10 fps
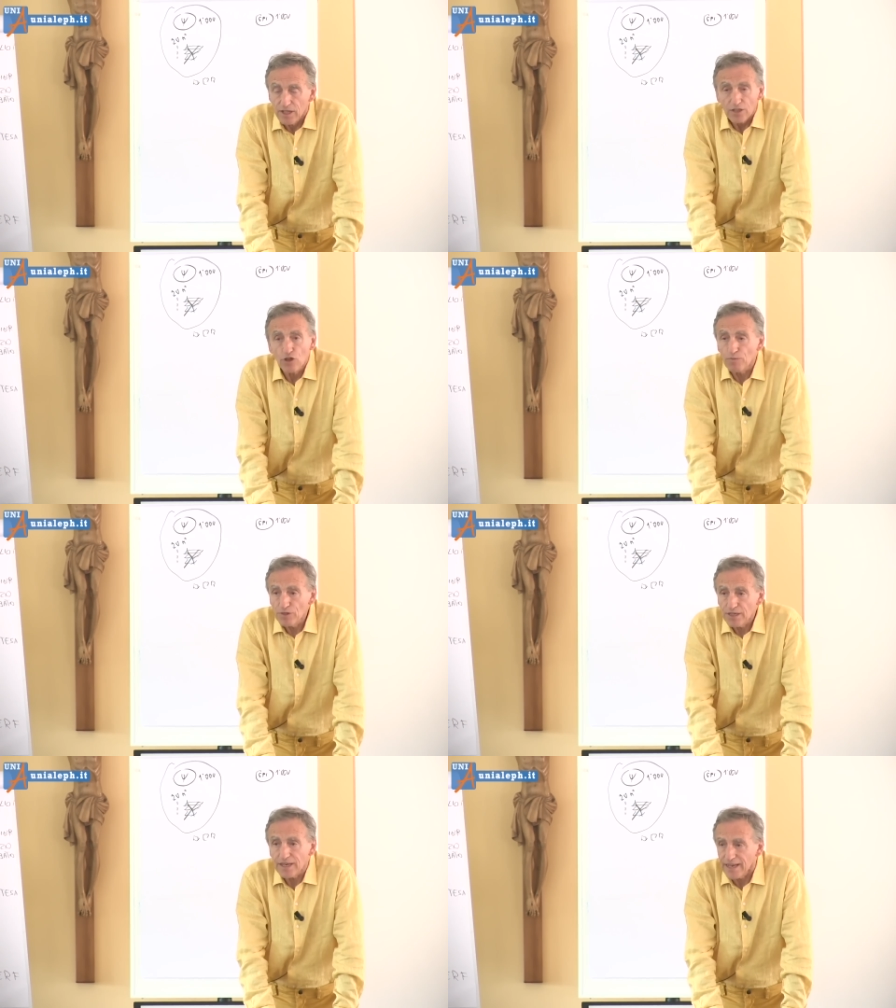
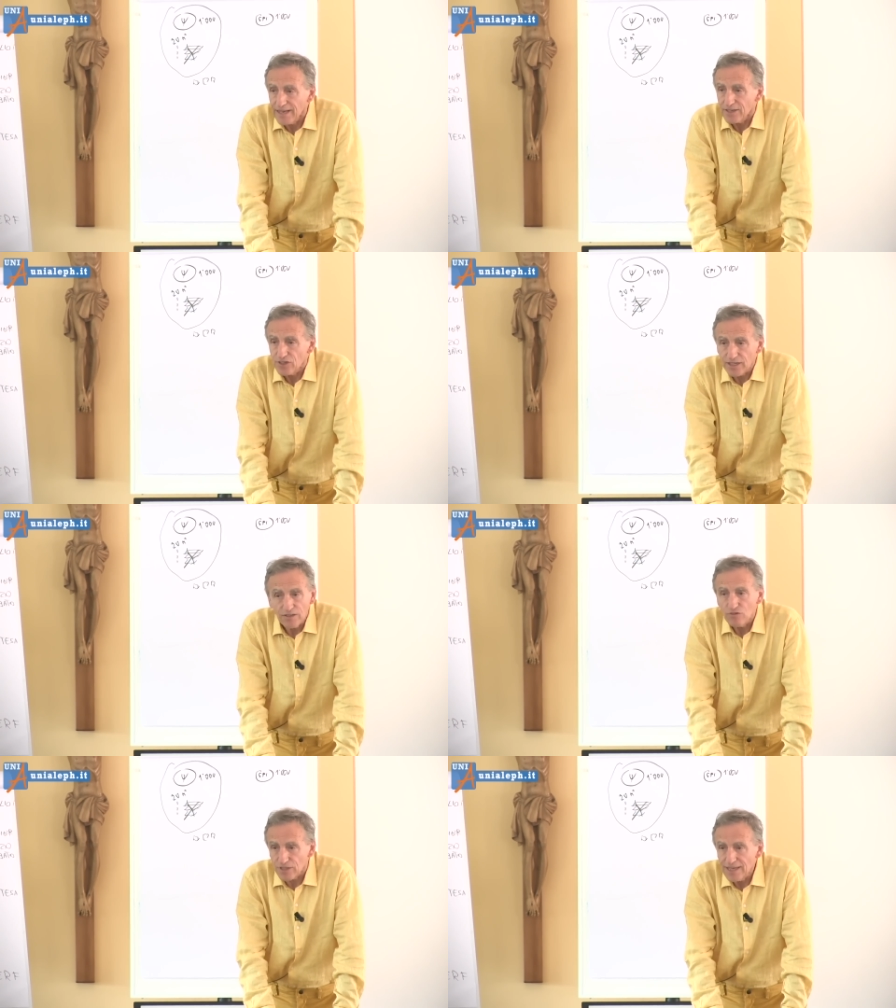Dopodiché esci che
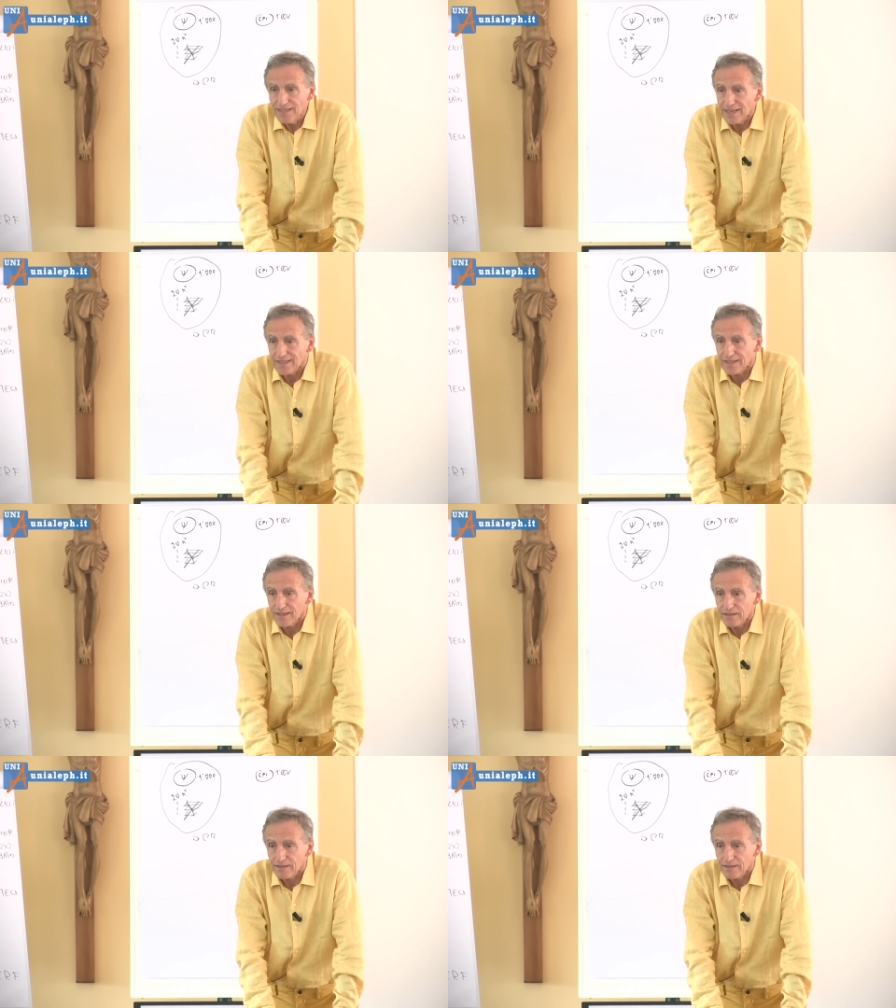non sai niente.